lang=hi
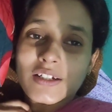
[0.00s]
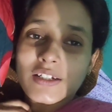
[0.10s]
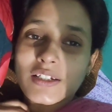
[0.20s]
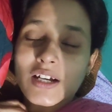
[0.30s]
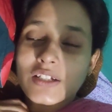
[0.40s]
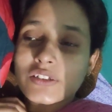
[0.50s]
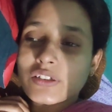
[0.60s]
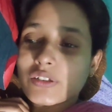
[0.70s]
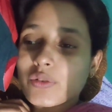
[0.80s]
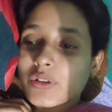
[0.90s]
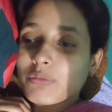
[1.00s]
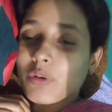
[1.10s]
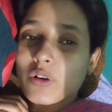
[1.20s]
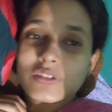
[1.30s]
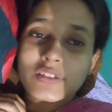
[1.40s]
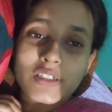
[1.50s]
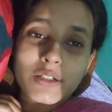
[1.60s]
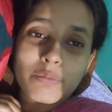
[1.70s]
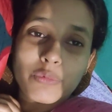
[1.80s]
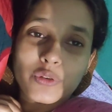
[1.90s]
कि आज कोई ब्लॉग्स
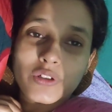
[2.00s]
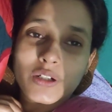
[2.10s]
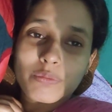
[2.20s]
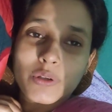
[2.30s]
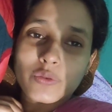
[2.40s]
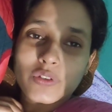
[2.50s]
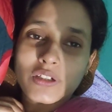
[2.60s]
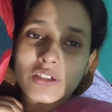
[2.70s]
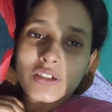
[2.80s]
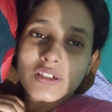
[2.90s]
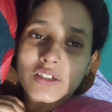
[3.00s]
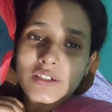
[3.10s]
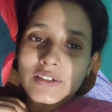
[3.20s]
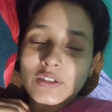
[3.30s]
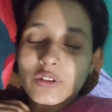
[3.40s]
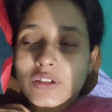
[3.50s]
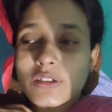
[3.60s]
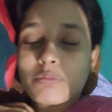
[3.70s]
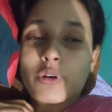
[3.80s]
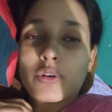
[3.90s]
नहीं अपलोड कर पाऊंगी
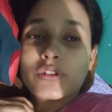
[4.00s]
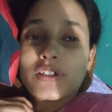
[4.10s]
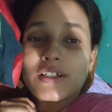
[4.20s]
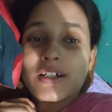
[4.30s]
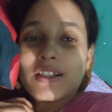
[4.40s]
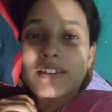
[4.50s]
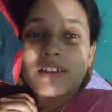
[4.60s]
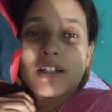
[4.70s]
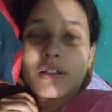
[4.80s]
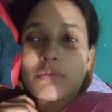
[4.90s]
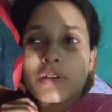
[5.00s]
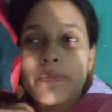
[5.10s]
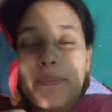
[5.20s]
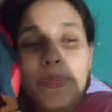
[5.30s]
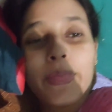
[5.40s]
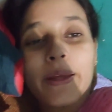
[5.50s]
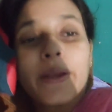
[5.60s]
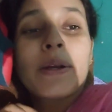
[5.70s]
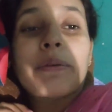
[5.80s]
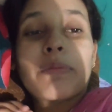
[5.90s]
क्योंकि बहुत ज़्यादा हालत ख़राब है
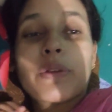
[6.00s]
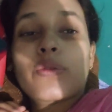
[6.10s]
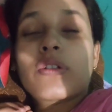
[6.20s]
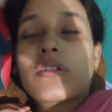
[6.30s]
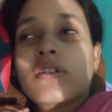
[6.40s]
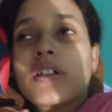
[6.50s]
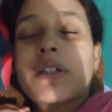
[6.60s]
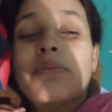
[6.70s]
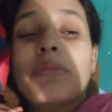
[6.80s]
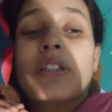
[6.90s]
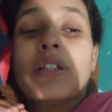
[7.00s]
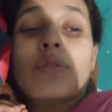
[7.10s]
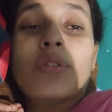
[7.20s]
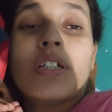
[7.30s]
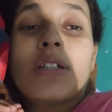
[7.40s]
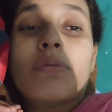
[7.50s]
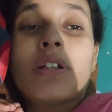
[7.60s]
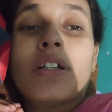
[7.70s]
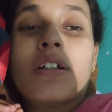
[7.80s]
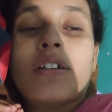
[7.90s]
बिल्कुल हिम्मत नहीं हो रही कि
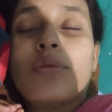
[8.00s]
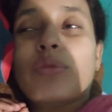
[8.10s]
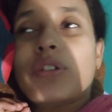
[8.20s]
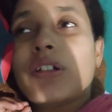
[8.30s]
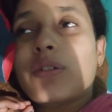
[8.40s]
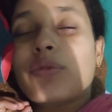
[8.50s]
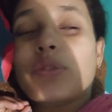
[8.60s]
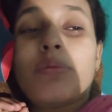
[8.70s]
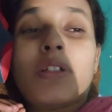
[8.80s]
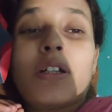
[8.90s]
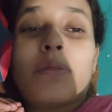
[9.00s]
मैं उठकर कुछ भी कर